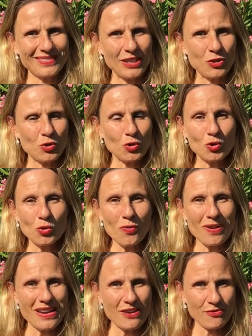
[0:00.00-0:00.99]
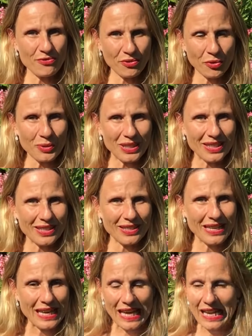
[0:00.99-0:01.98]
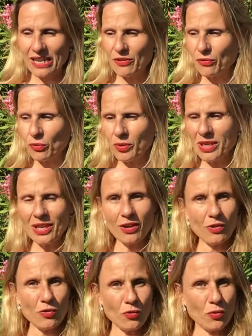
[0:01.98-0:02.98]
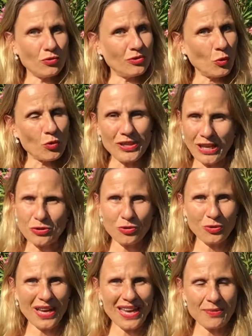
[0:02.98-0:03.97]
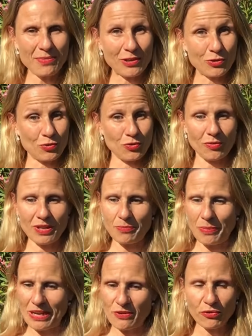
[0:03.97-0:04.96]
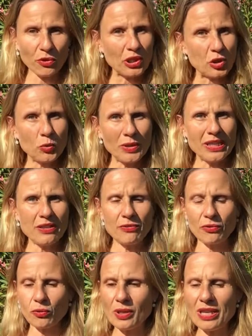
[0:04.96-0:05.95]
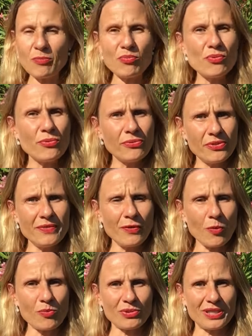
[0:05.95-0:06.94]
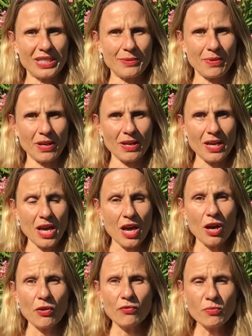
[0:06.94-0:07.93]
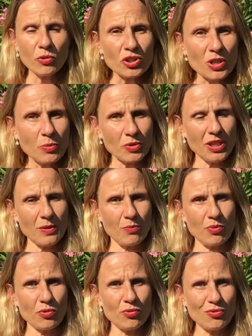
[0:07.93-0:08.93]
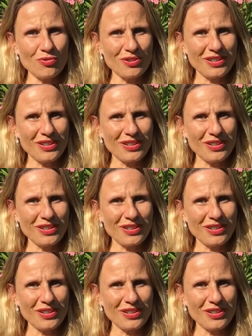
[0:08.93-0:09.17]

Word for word: ce sont les fruits. Les fruits euh, au naturel, bien sûr, pas les fruits cuits, les fruits les plus vivants possibles. Vous mangez peut-être beaucoup